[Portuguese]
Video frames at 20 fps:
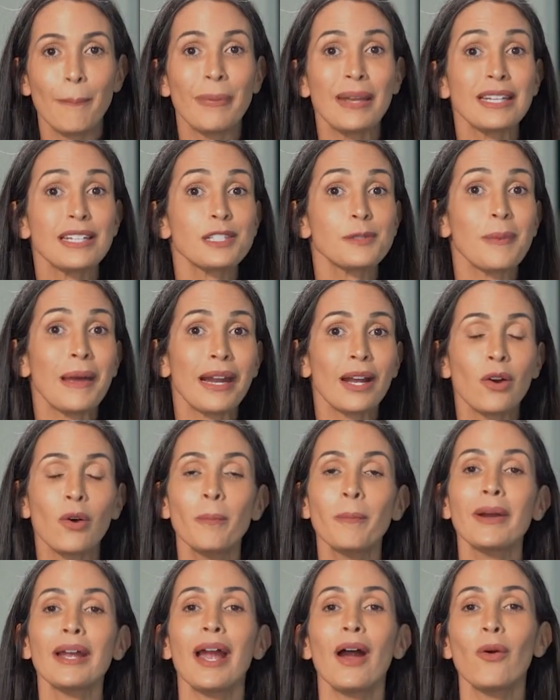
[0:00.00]
apenas para
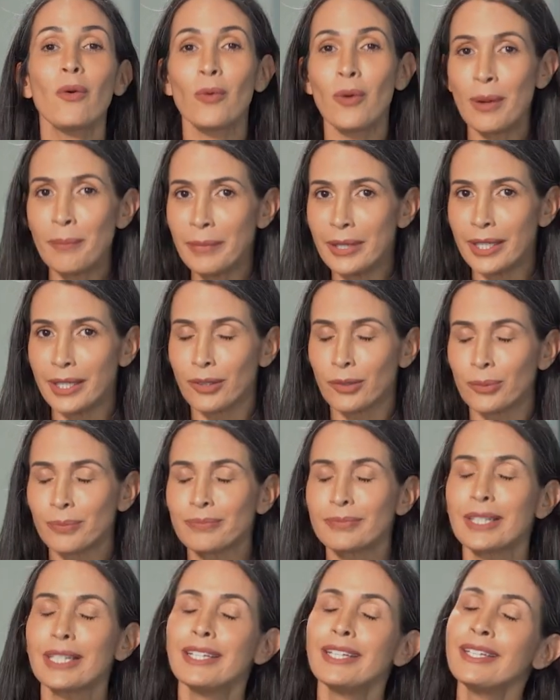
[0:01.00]
acompanhar algum amigo.
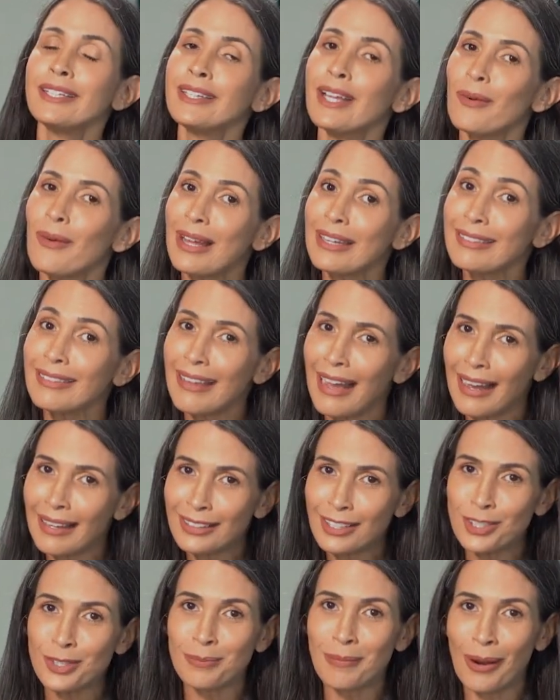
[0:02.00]
E não há
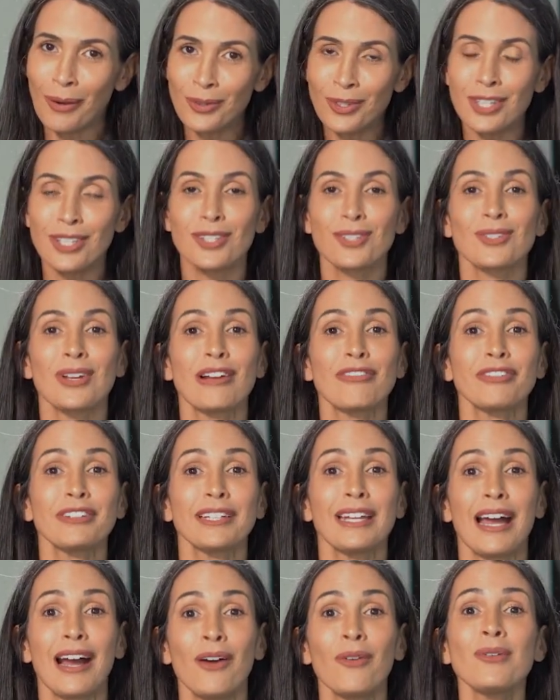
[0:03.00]
nada de mal nisso,
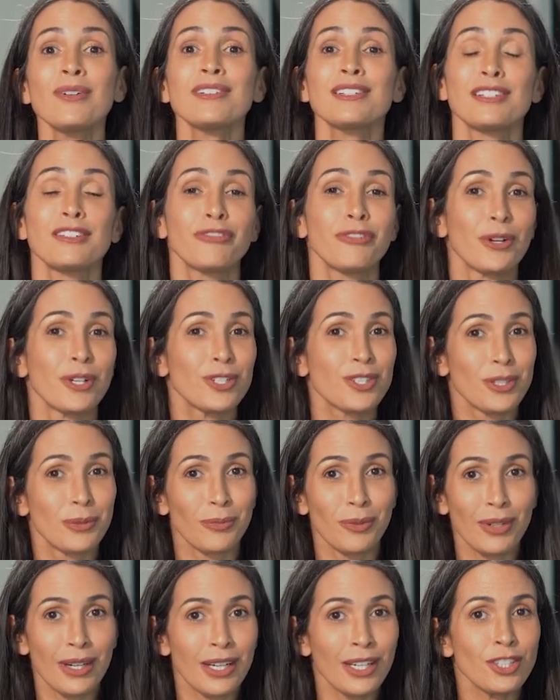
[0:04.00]
afinal, se for
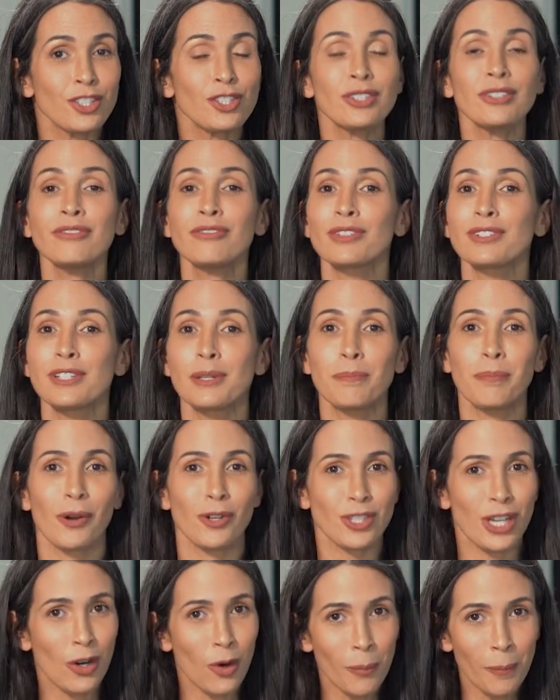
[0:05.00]
estimulante, você
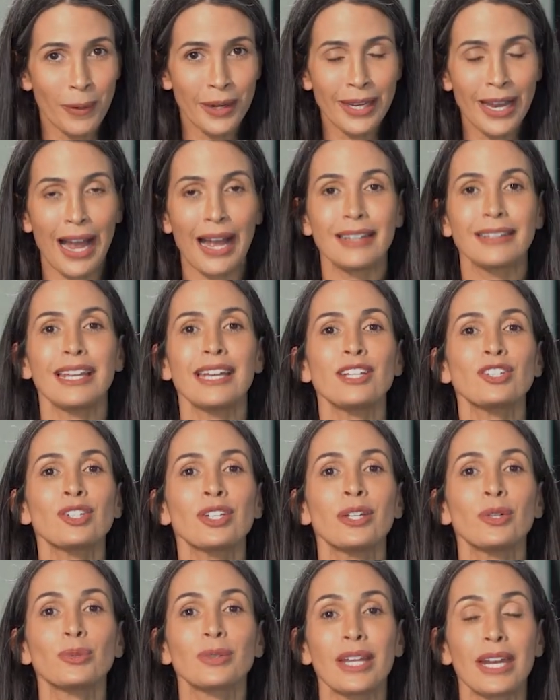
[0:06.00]
pode acompanhar, desde
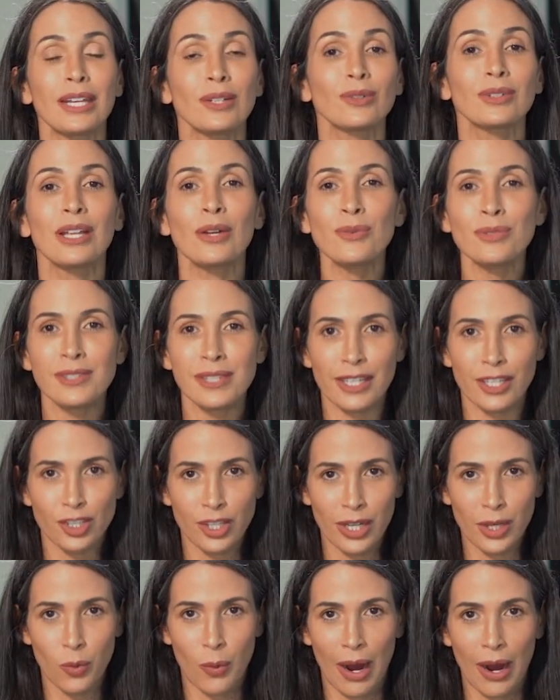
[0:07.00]
que o treino não
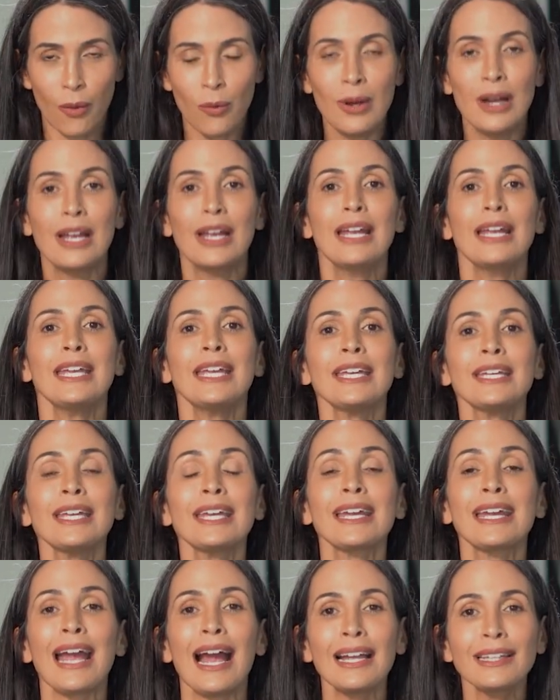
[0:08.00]
seja igual e que
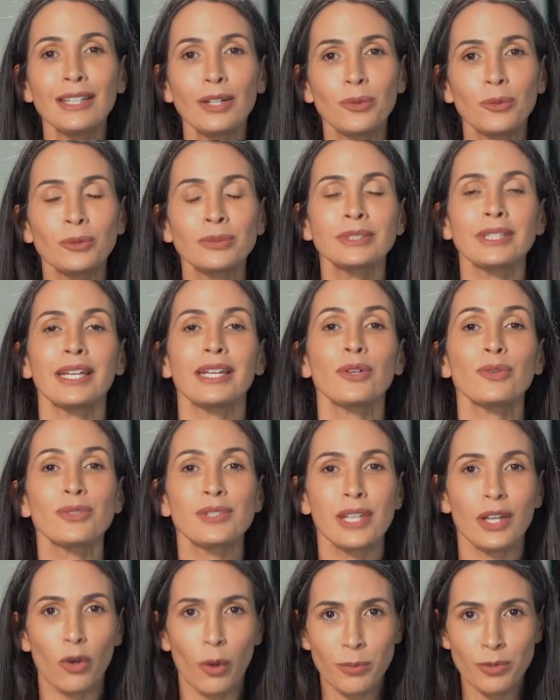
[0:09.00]
cada um tenha o
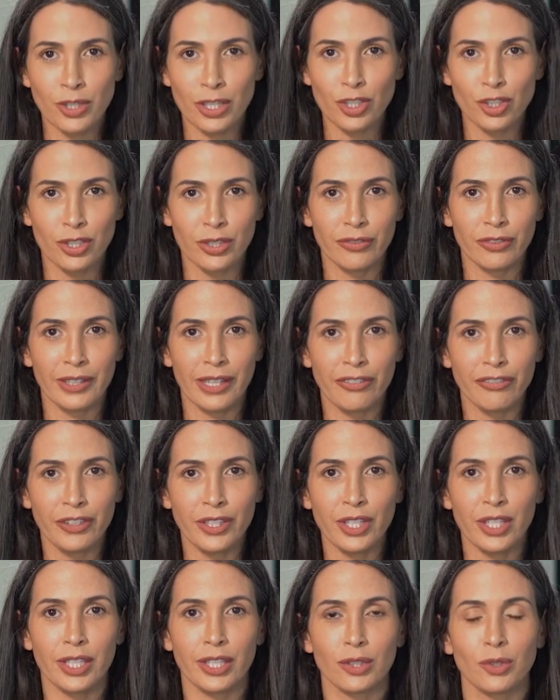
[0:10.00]
seu objetivo
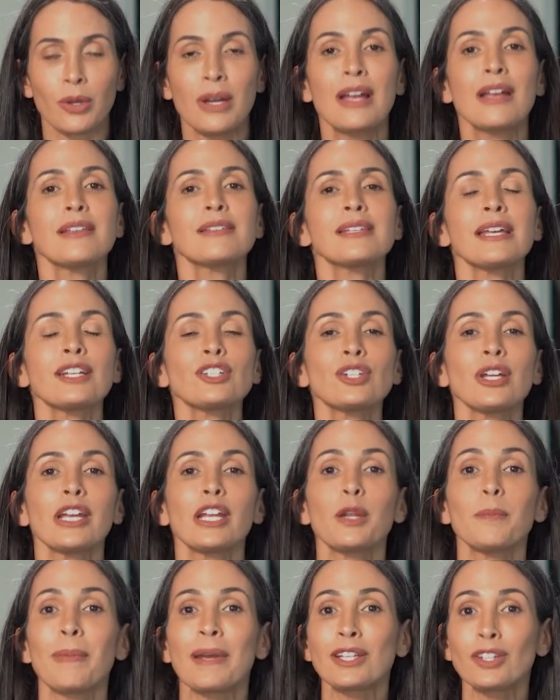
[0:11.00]
definido, seja
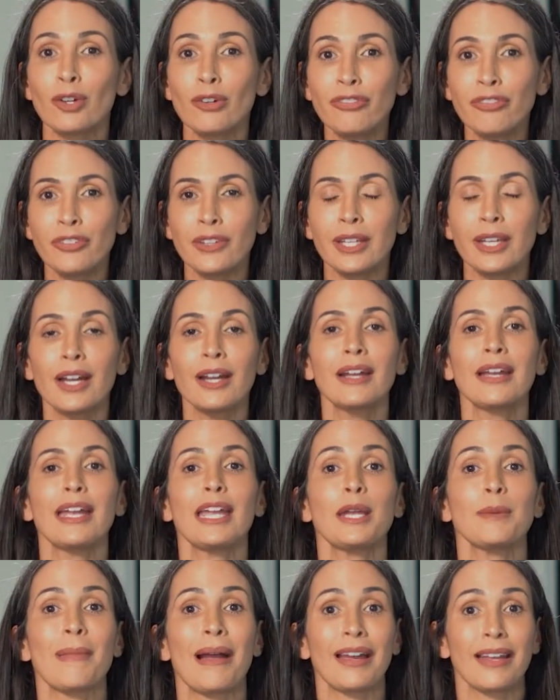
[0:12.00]
ele hipertrofia,
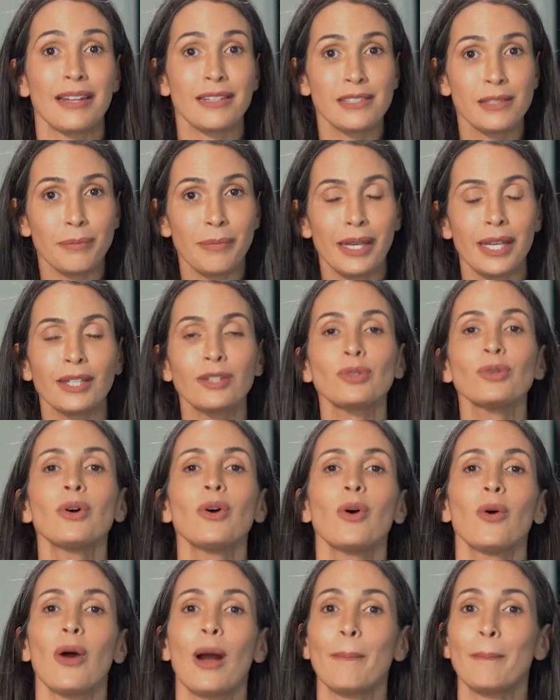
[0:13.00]
emagrecimento
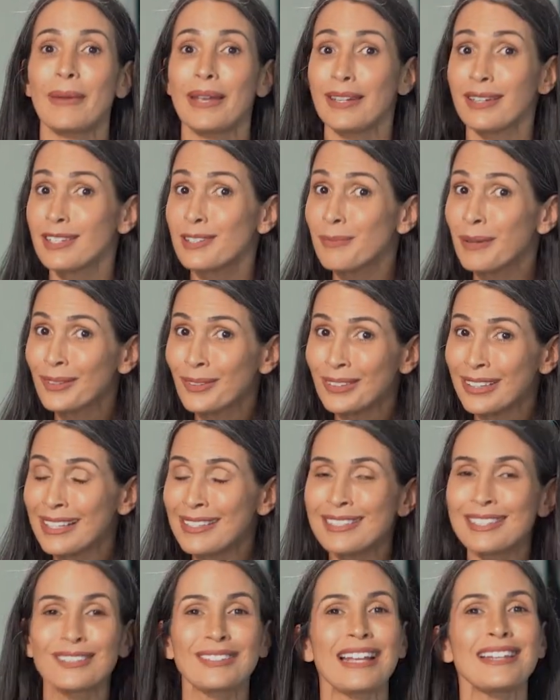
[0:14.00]
ou apenas
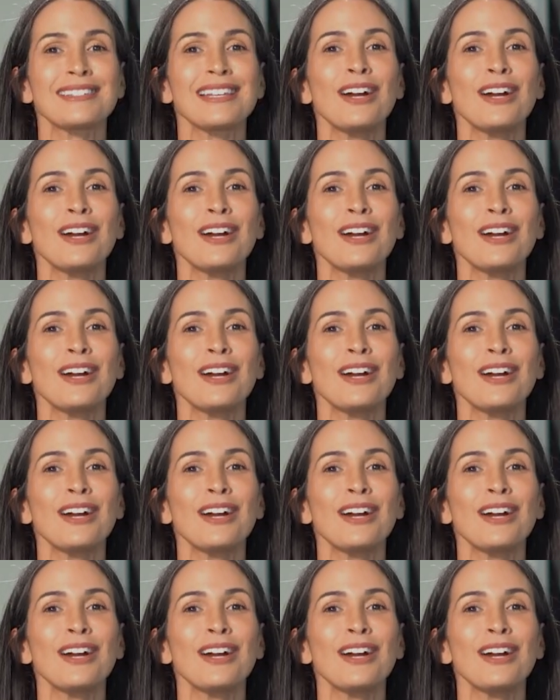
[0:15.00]
manutenção da